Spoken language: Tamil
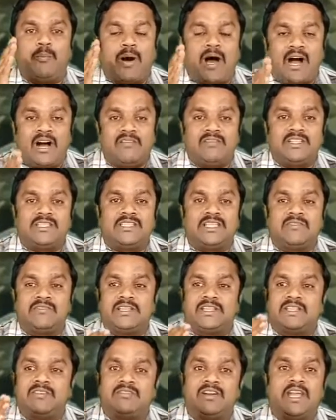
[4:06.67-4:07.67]
பாவத்தை
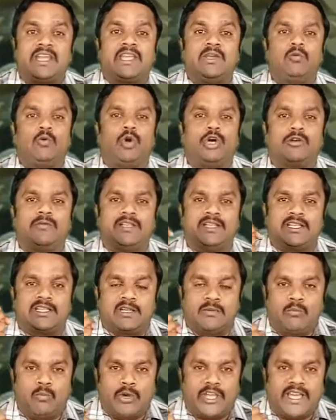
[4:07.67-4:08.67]
விட்டு விலகி
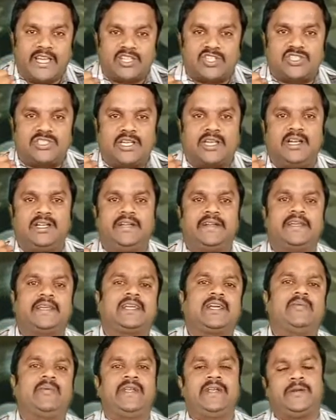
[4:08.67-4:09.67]
ஓடுவதற்கு முயற்சிகள்
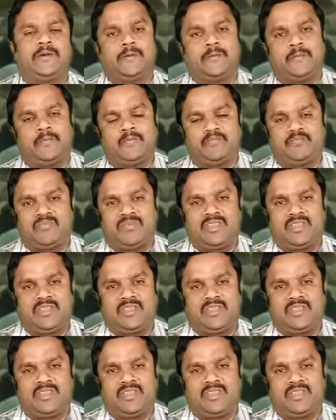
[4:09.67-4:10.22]
எடுக்க வேண்டும்